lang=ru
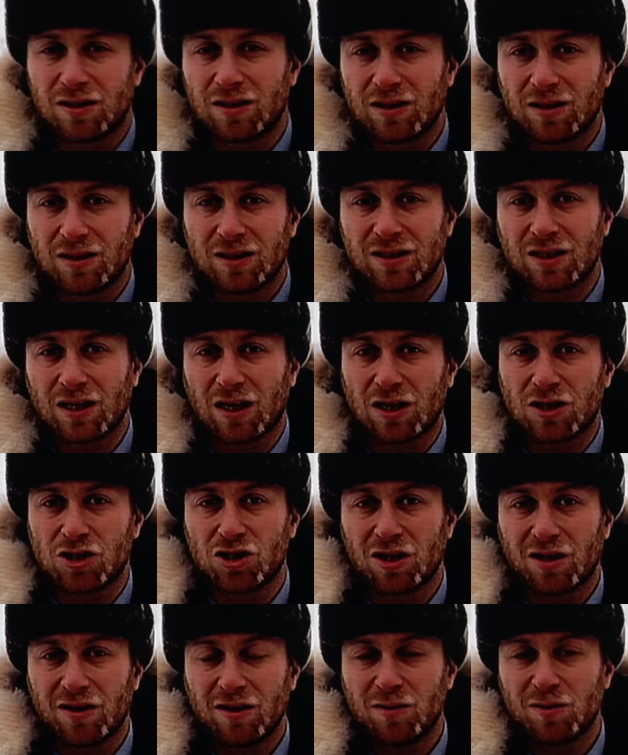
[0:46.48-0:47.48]
Несколько
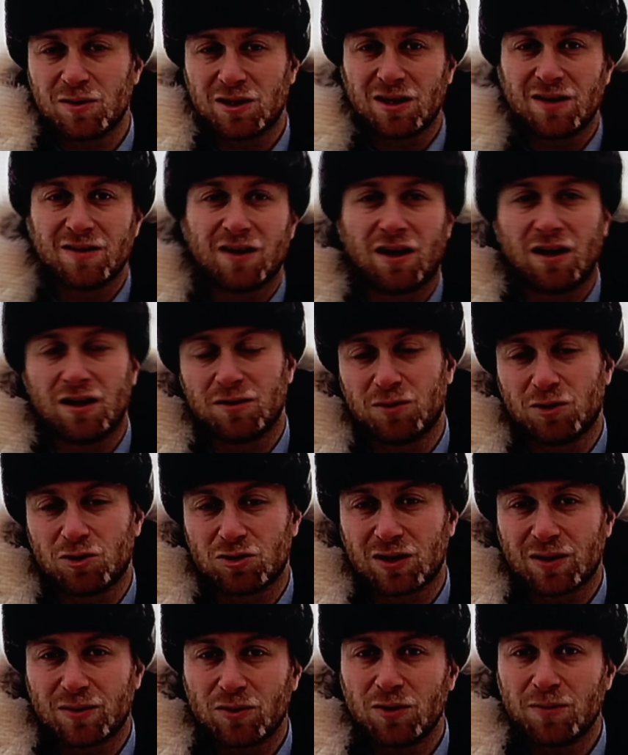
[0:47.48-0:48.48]
человек мы договорились между
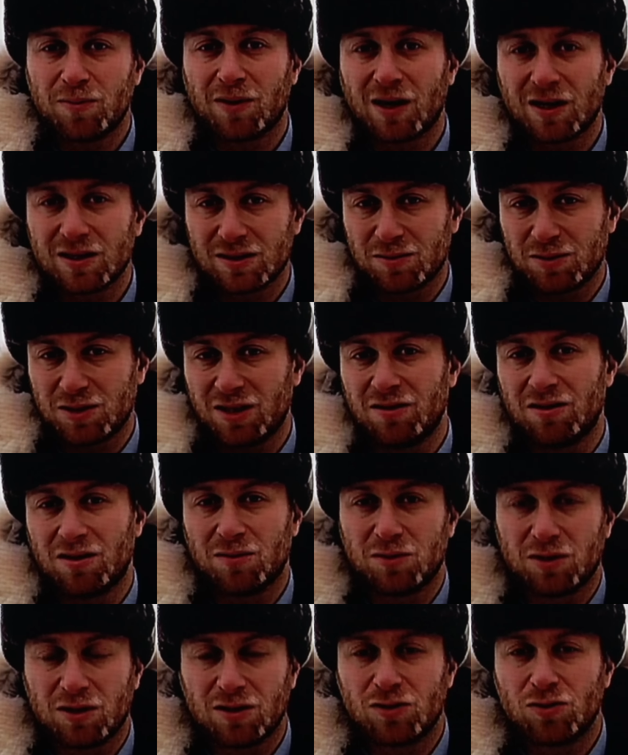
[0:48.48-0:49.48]
собой по разным
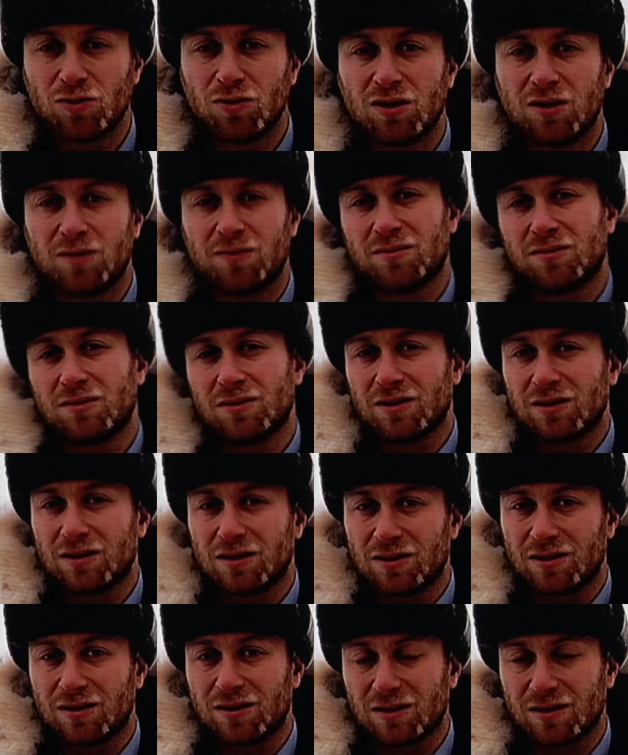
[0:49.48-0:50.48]
северным территориям,
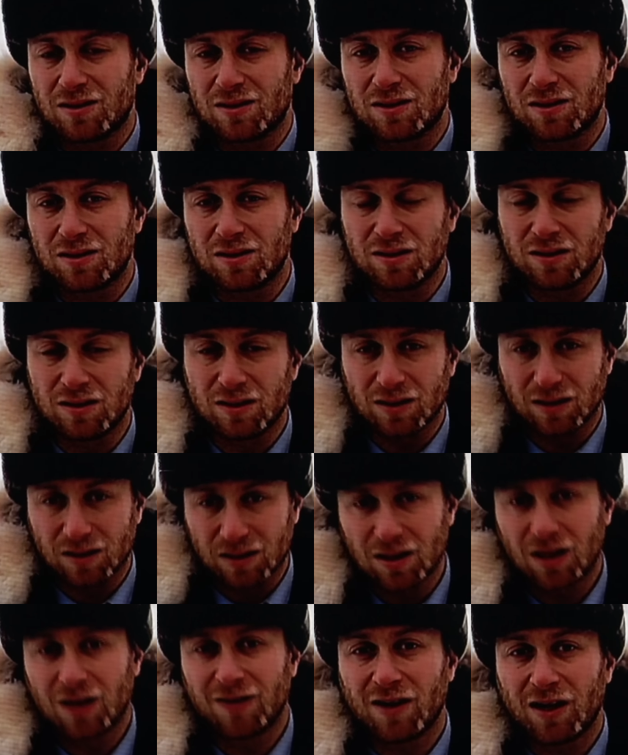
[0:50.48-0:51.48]
э,
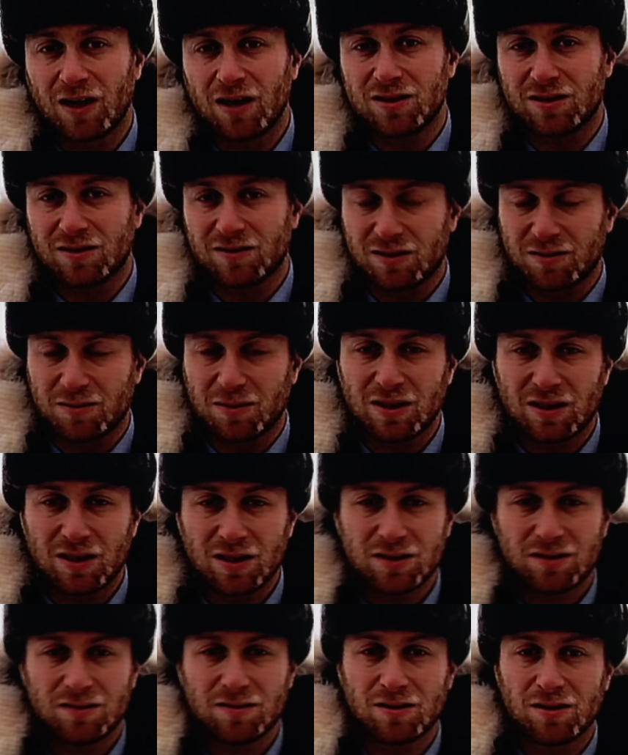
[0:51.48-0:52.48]
договорились о
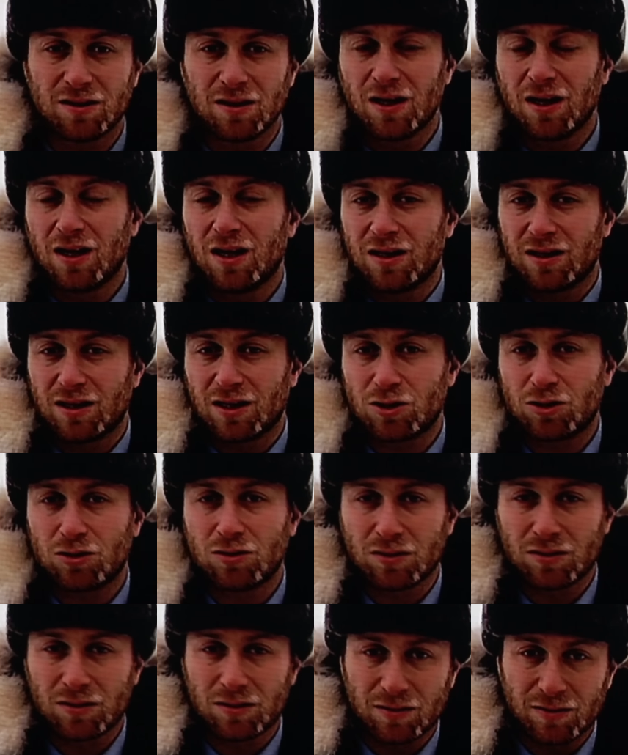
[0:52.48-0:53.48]
взаимодействии. Так
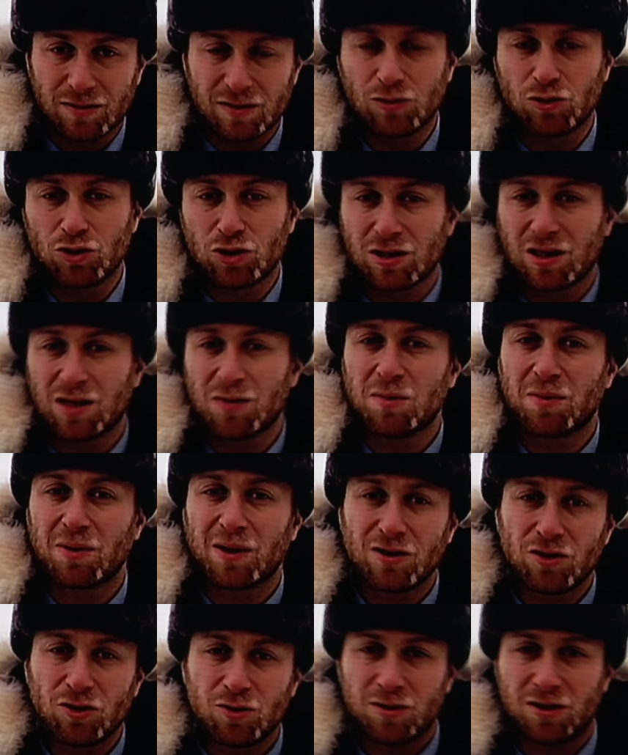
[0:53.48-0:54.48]
что в случае, если мы
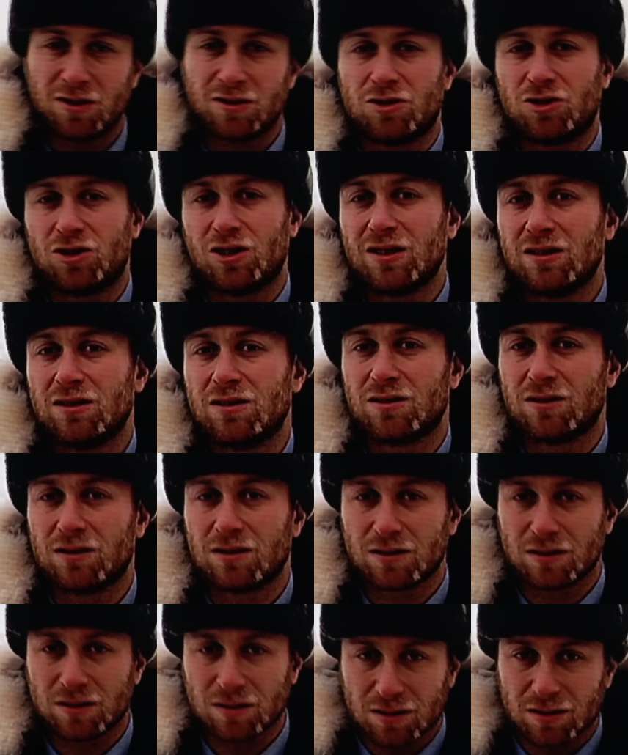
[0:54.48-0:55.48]
пройдем, есть
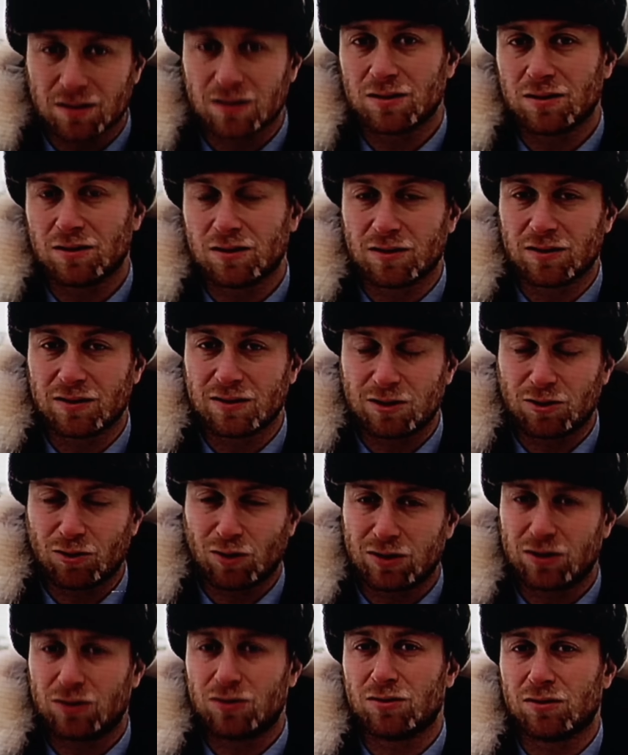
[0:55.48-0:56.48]
шанс э,
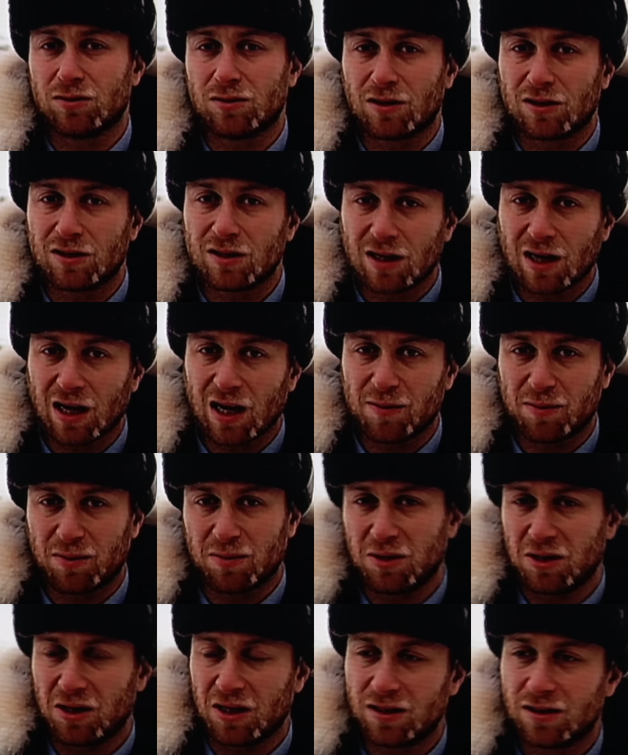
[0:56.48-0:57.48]
ситуацию радикально
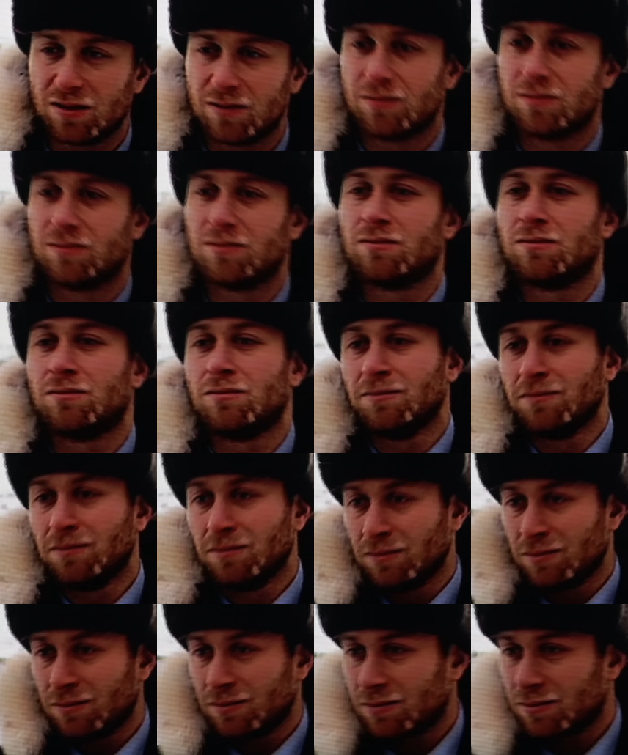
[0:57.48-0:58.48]
поменять.
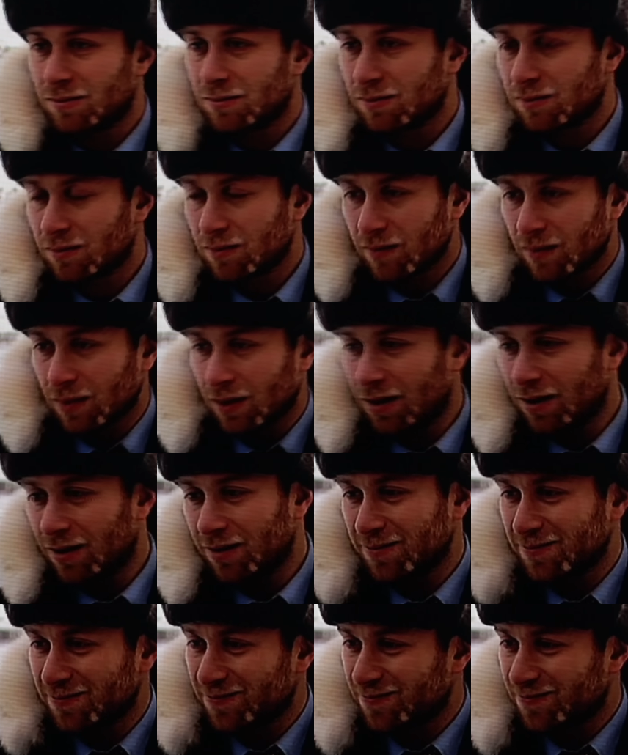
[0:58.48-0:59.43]
Хорошо, вообще еще раз,